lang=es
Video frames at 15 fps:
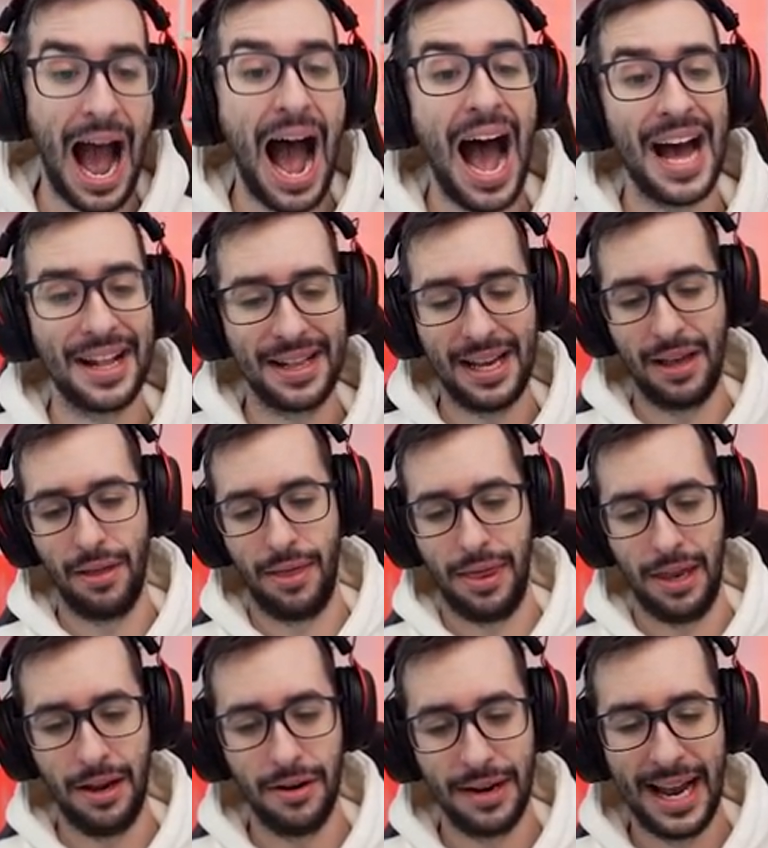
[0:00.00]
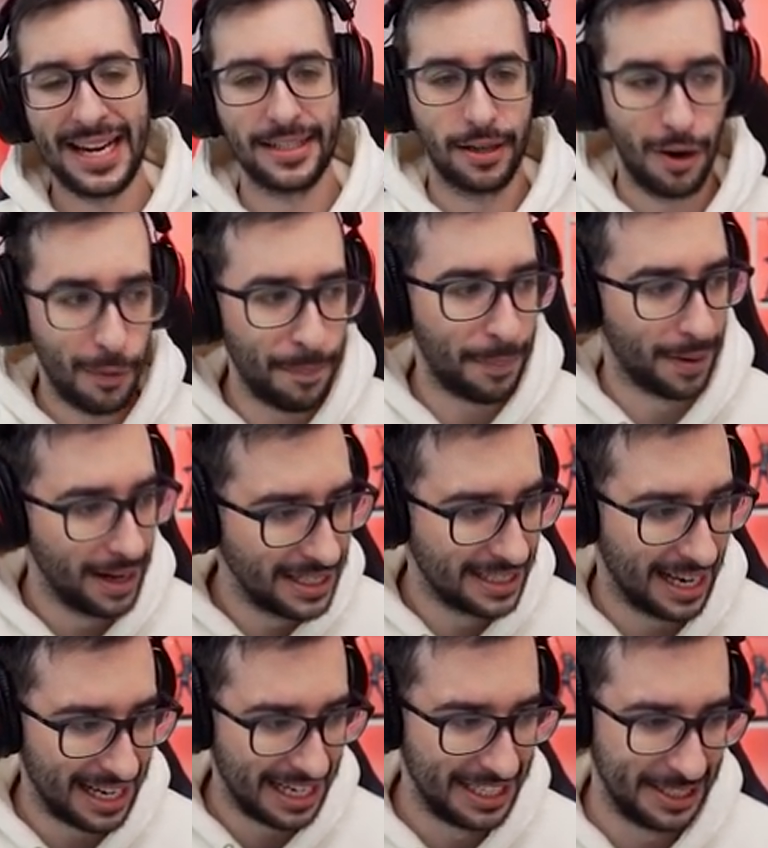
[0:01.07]
atención, eh,
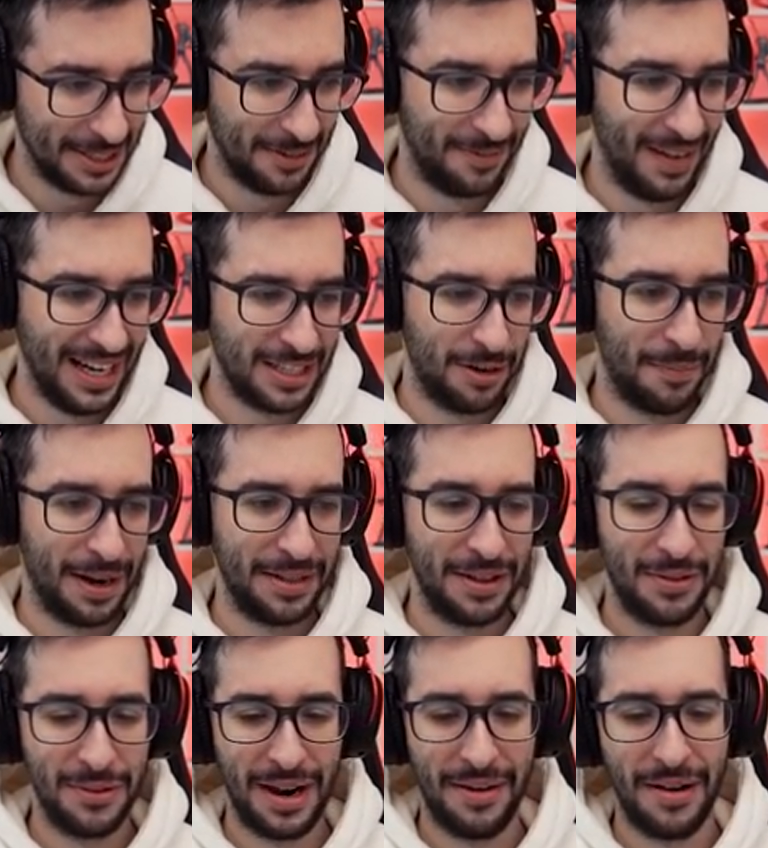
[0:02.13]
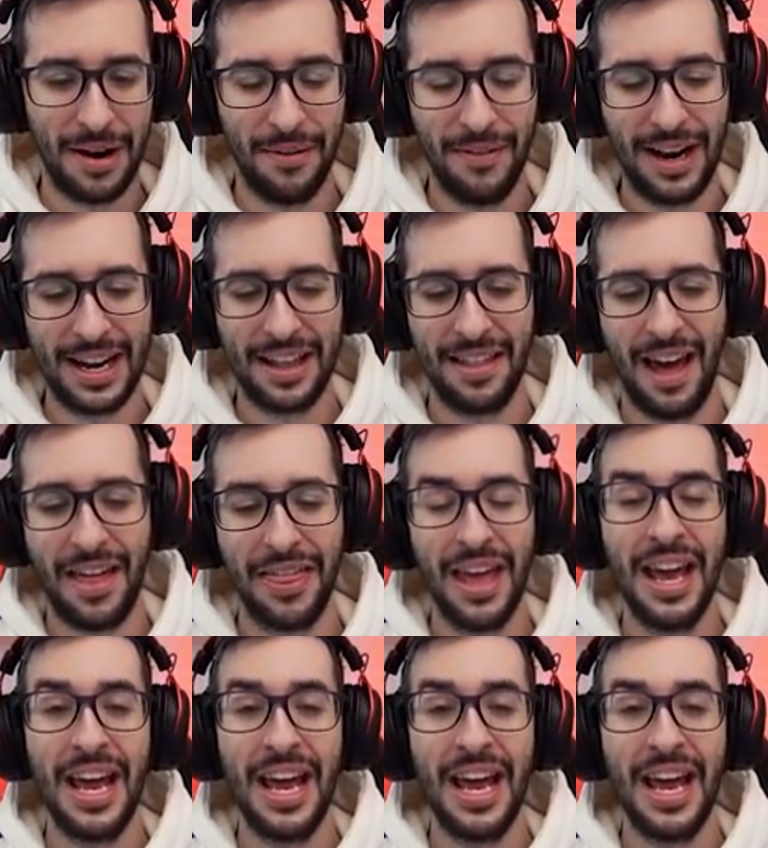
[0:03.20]
sorpresa, que esto me ha sorprendido una barbaridad